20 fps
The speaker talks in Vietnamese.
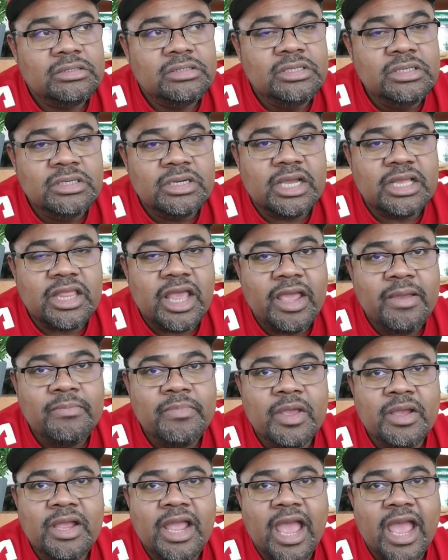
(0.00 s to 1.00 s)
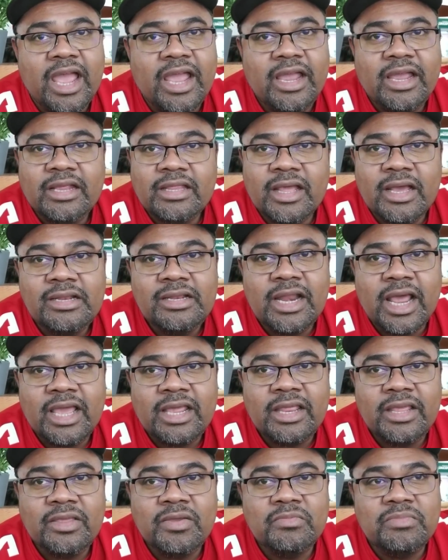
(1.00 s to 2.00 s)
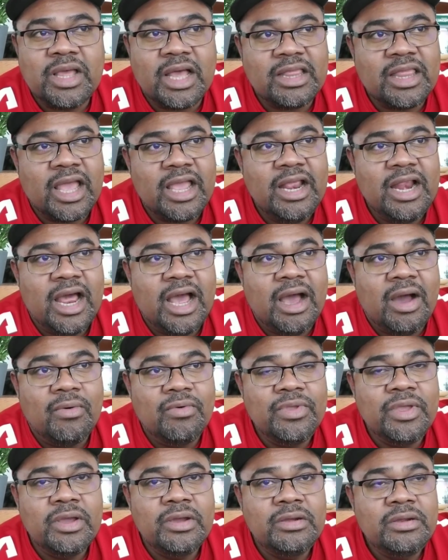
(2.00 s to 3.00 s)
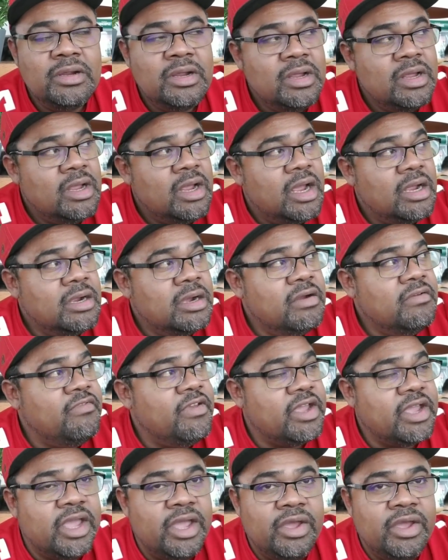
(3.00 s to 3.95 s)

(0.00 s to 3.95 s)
trước cái thềm những ngày Tết này thì chúng ta thấy là hầu như người Việt